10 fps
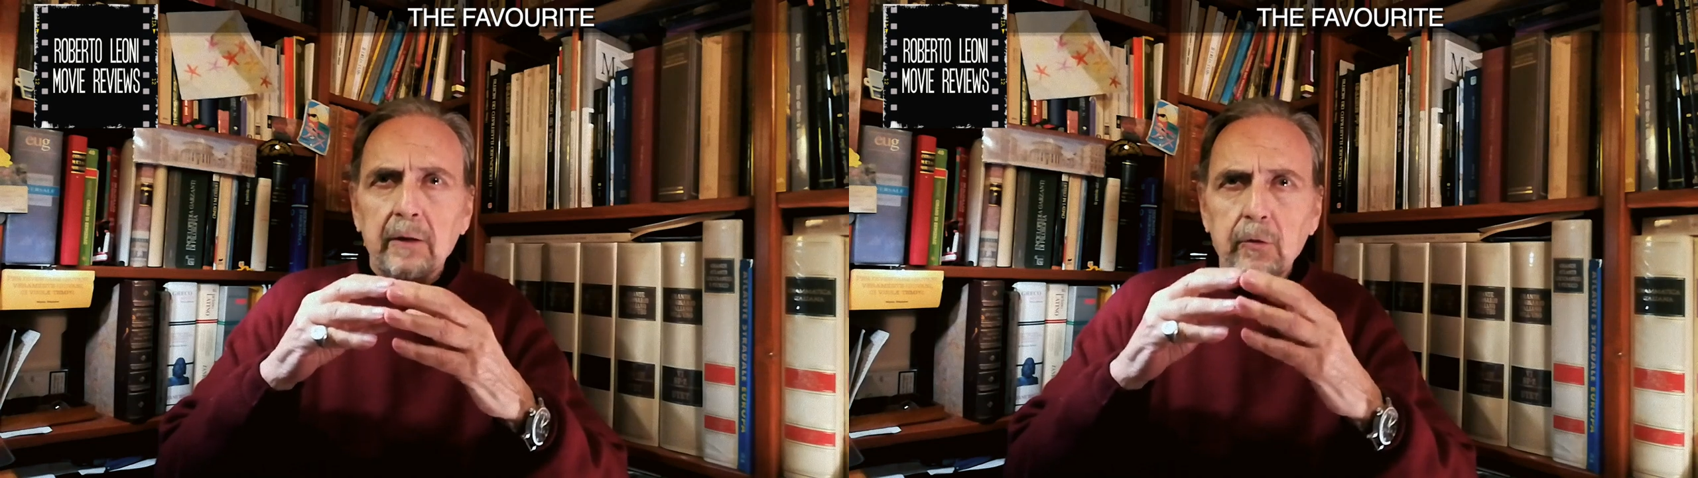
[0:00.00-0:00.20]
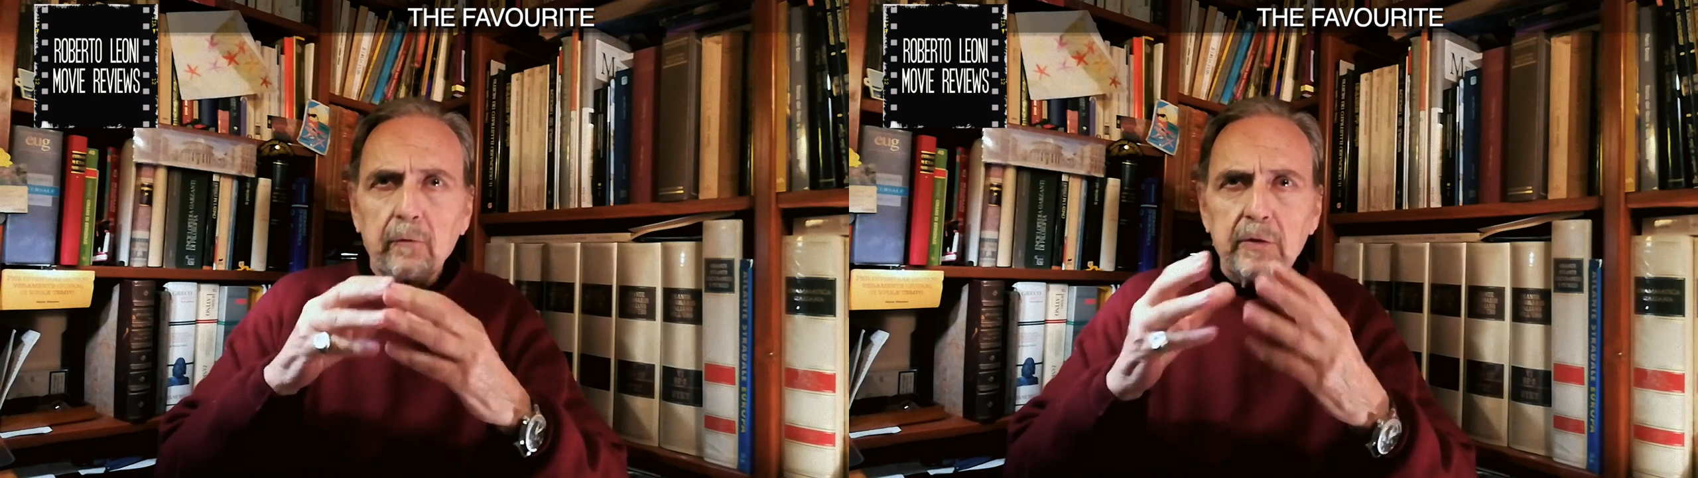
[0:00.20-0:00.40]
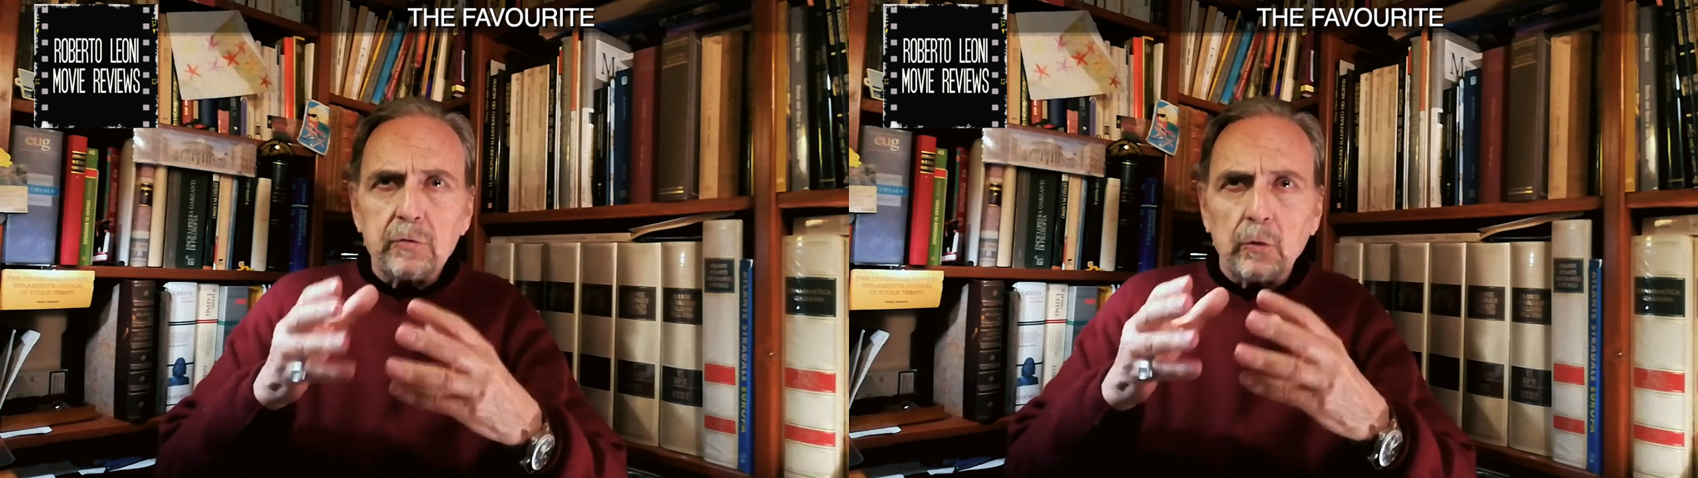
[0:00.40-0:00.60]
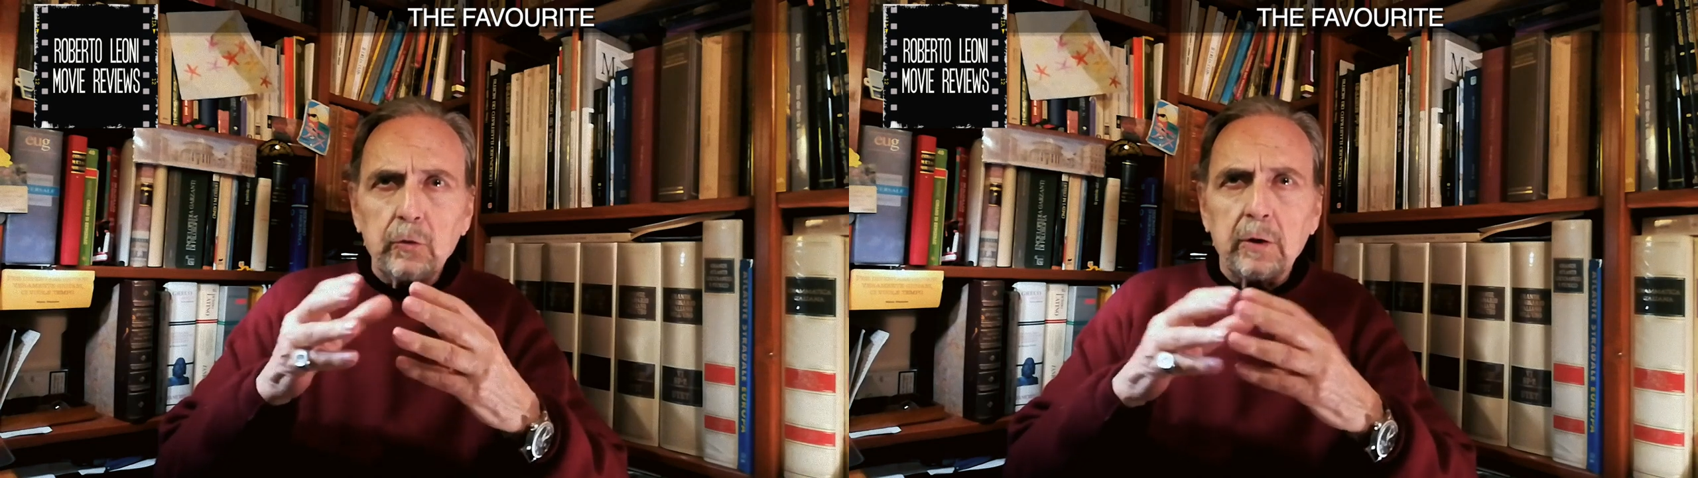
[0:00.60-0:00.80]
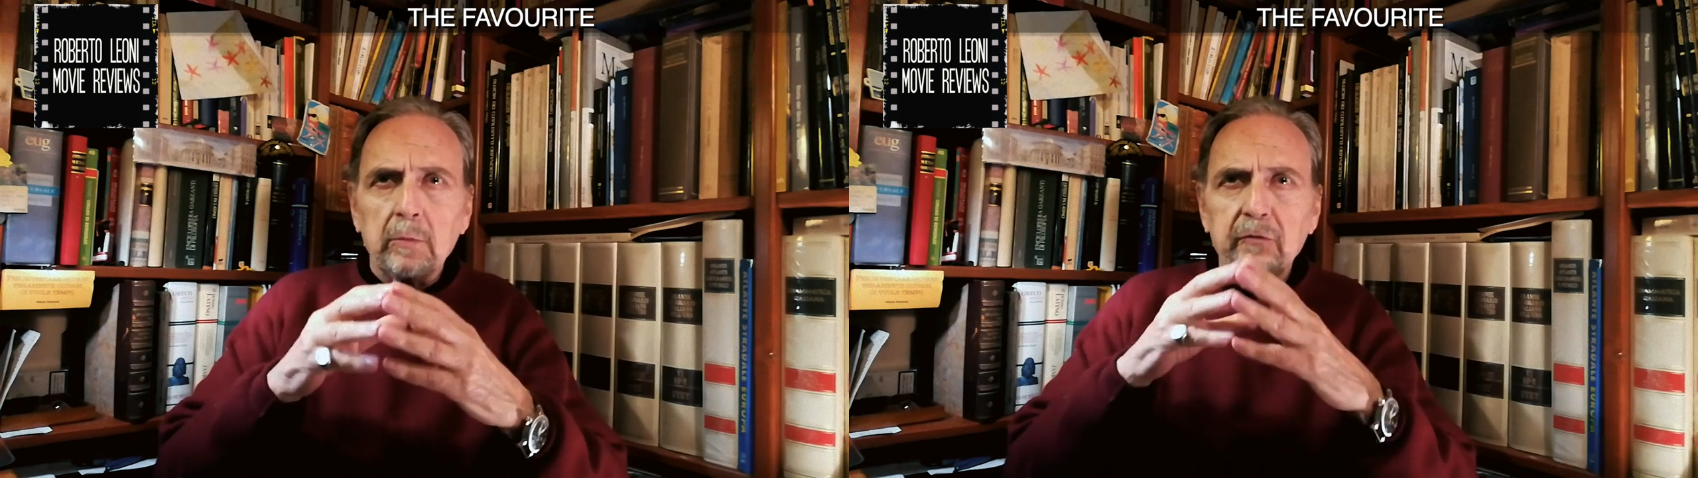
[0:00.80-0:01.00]
che ho visto
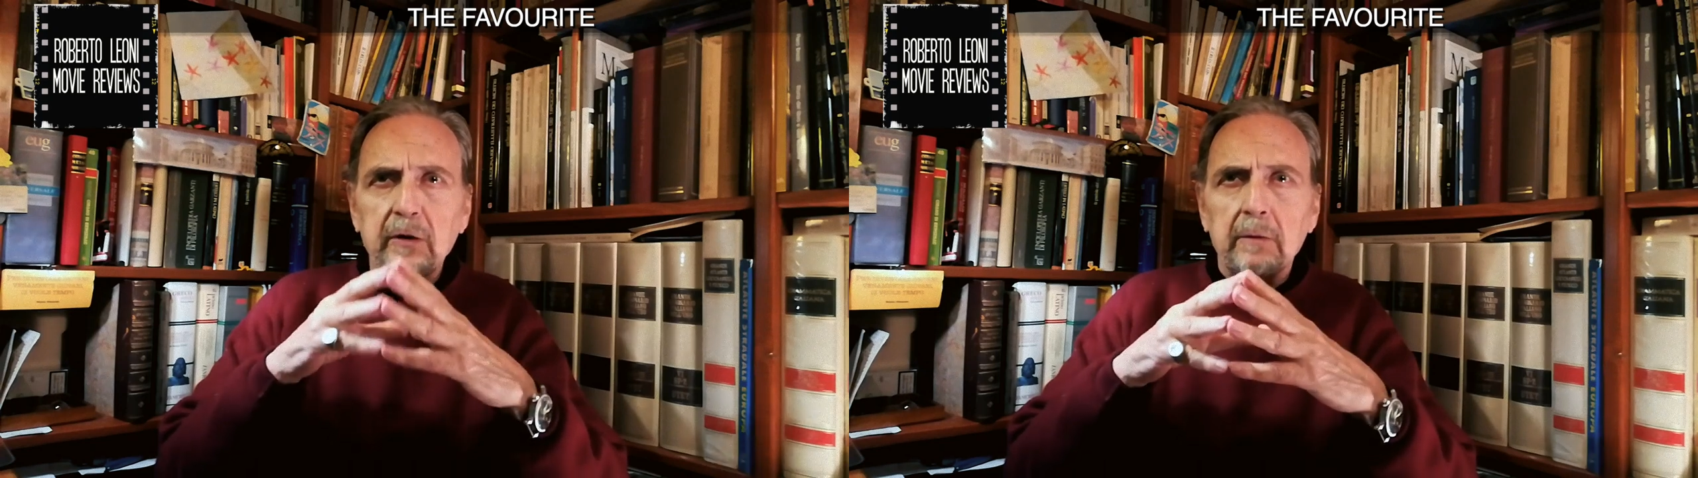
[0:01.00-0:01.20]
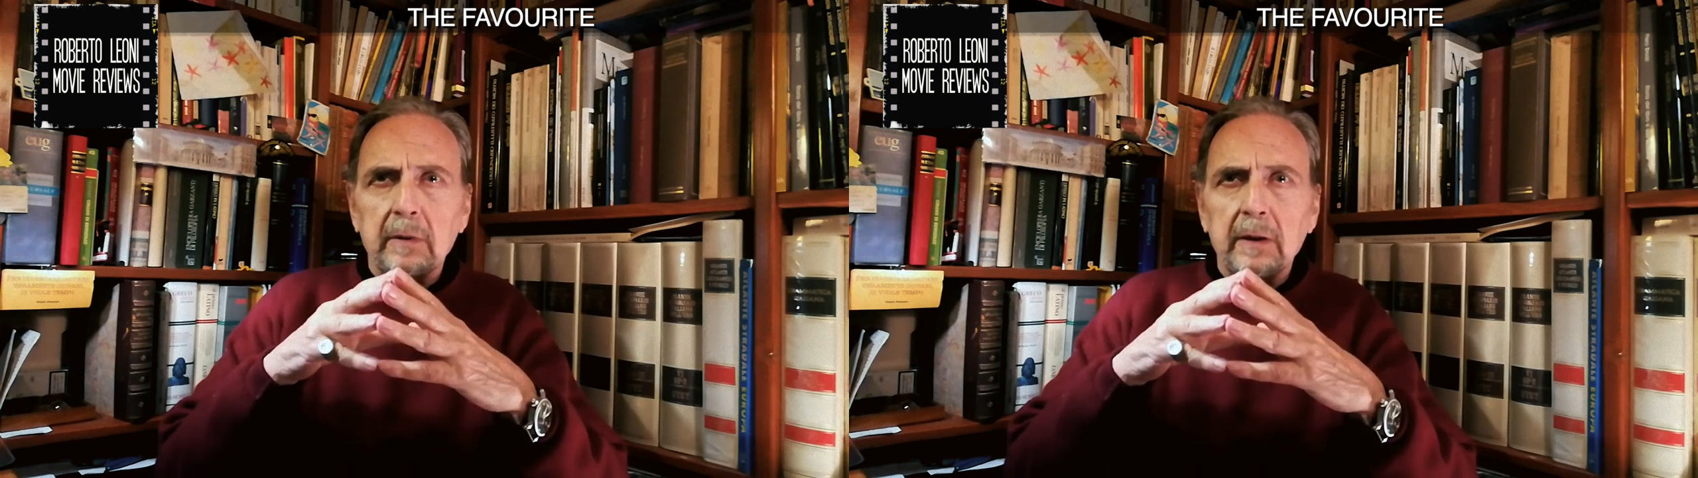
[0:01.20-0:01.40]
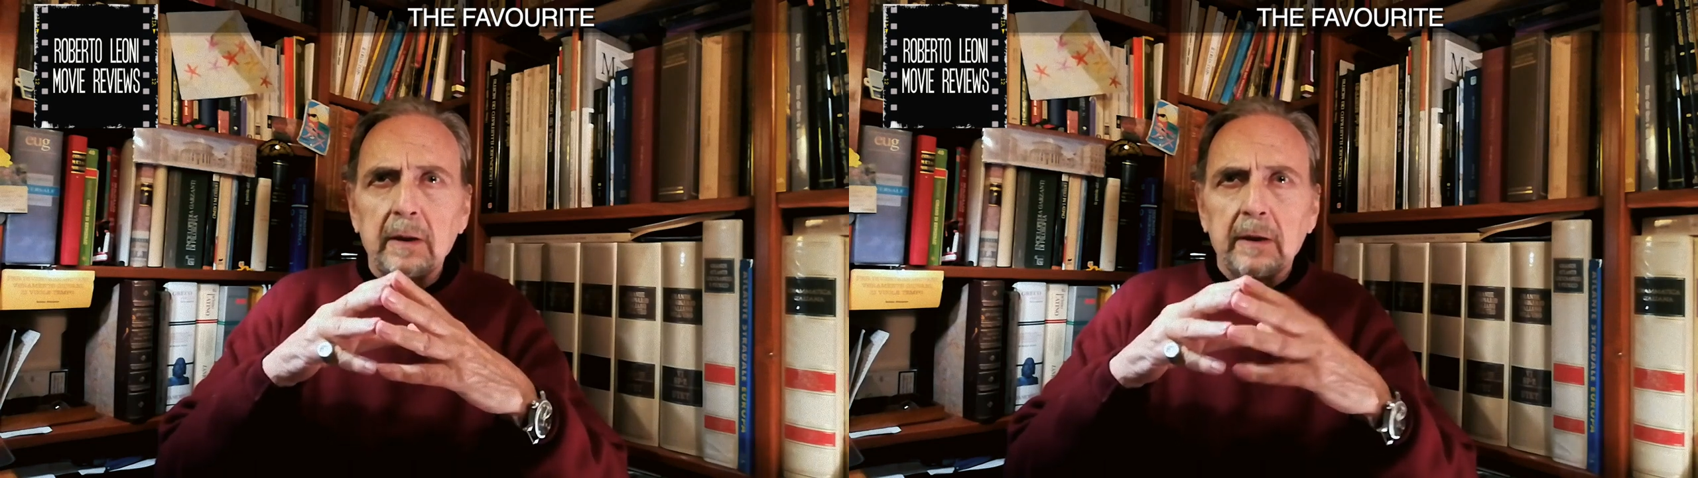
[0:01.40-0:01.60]
l'ultimo film